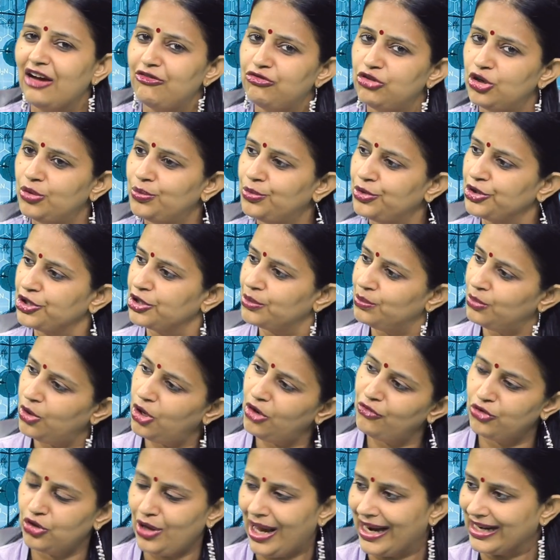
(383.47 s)
எவ்வளோ முடியுமோ
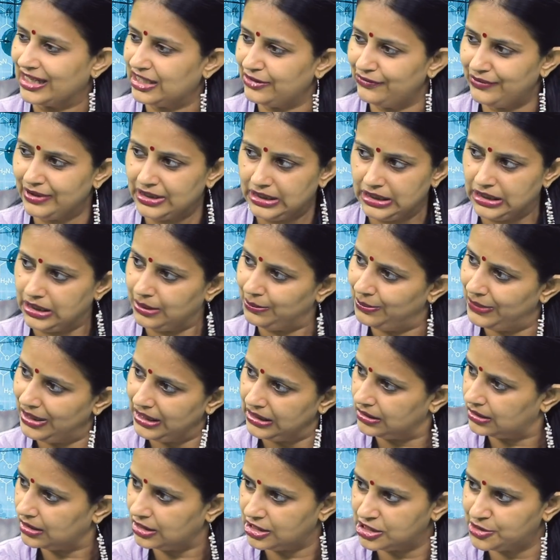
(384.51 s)
அவ்வளோ ஆக்டிவிட்டி நம்ம
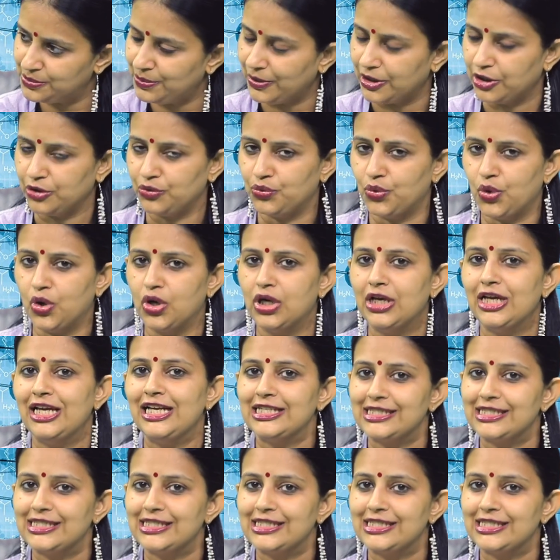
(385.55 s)
இன்க்ரீஸ் பண்ணுவோம்